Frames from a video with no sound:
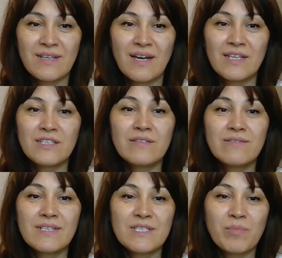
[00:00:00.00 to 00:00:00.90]

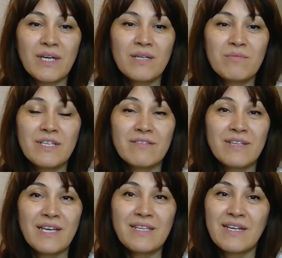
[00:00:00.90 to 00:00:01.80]
Отрывок из поэмы
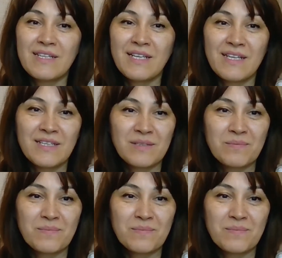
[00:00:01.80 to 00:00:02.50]
Евгения Онегин